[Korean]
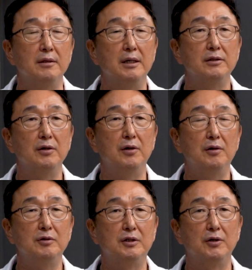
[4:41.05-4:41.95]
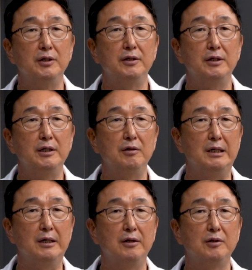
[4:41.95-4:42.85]
그래서 저희들이
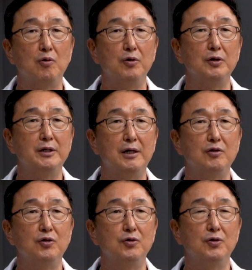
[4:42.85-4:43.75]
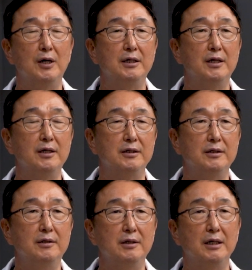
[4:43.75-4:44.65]
이런 공여자를 수술할
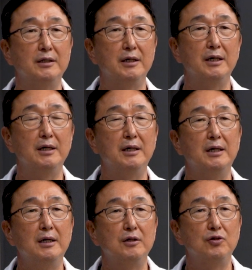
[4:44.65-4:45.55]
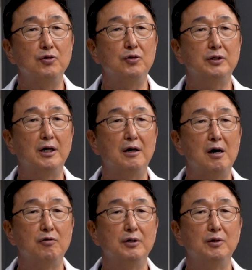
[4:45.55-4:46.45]
때는 예전에
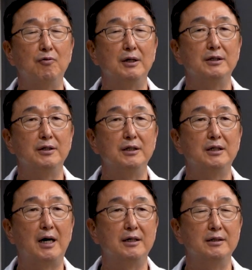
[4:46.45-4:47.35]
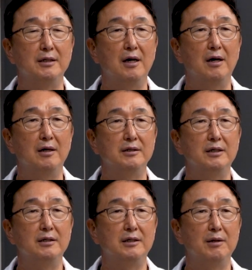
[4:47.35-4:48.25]
수술장하고는 완전히 다른 아,
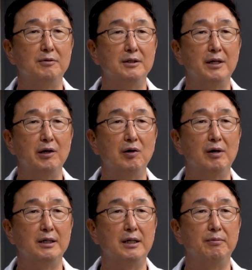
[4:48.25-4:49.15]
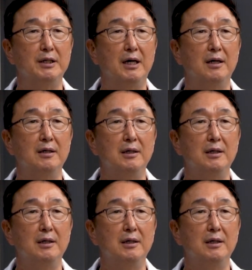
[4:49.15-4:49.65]
시스템을 사용하게 됩니다.